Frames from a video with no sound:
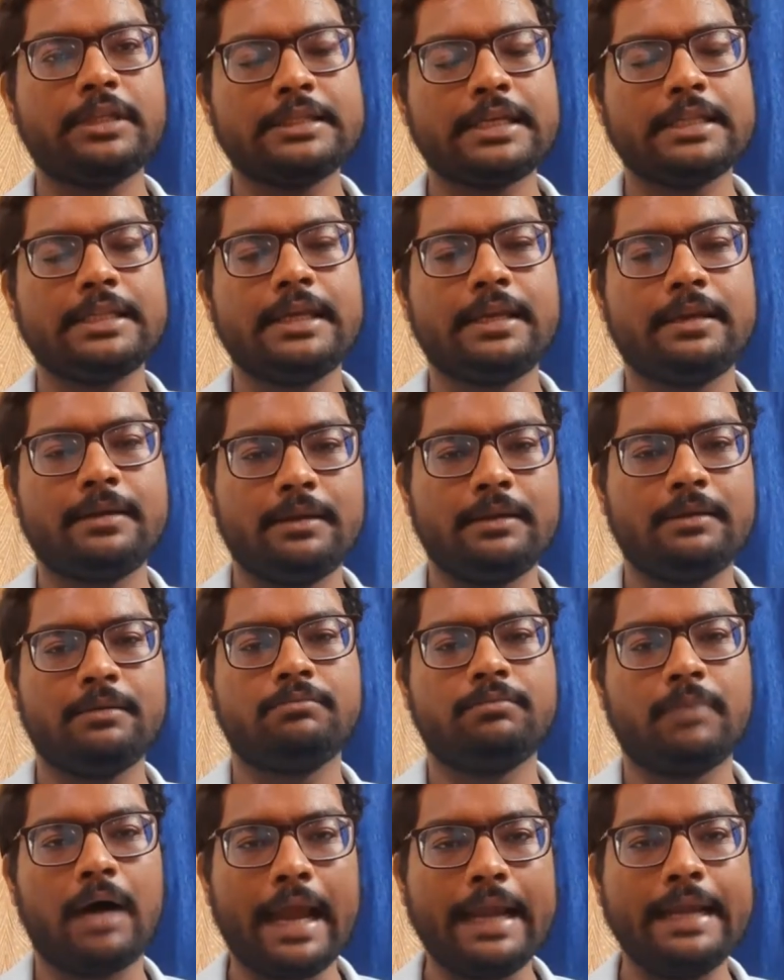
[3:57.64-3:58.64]
যাদের
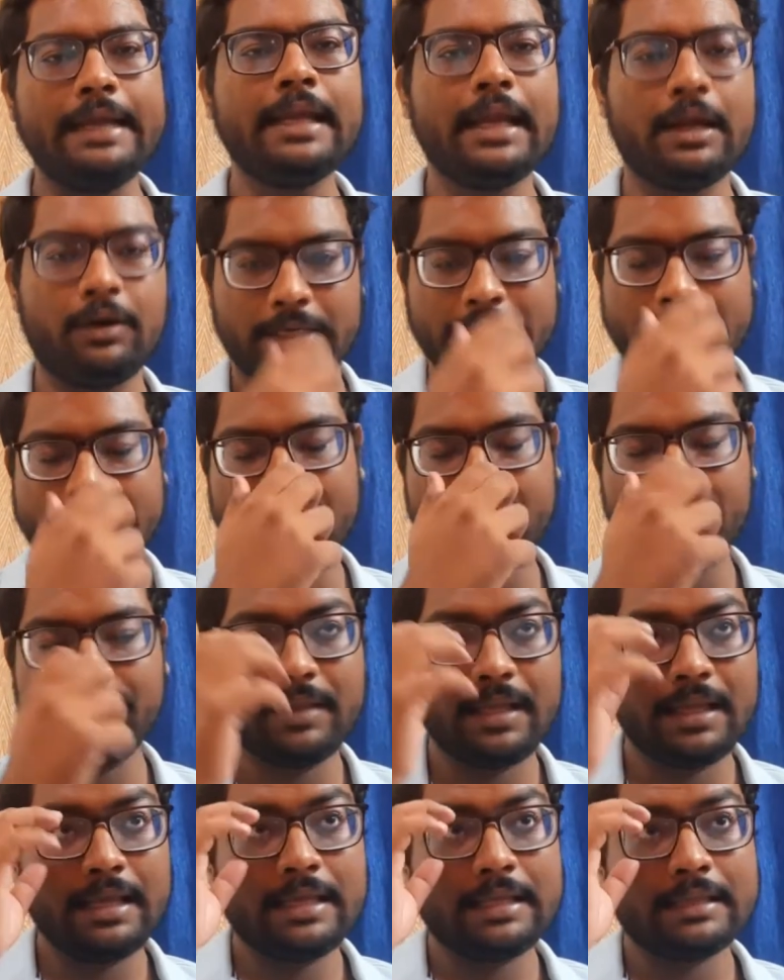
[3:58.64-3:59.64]
আইডিয়া রয়েছে
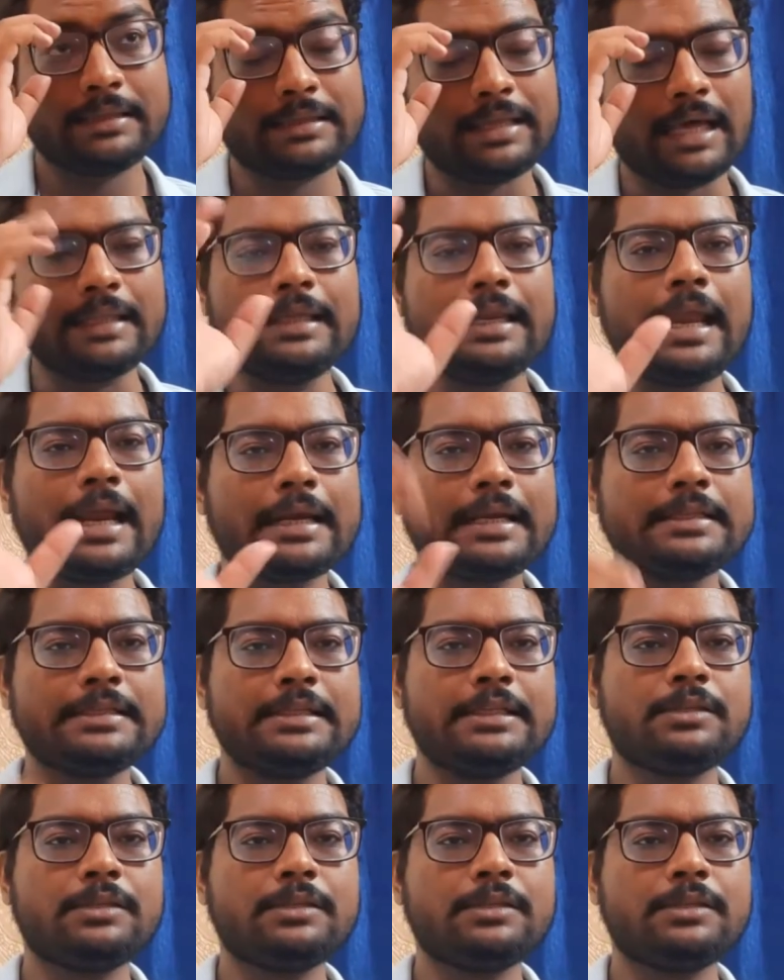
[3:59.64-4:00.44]
তাদের একটা জিনিস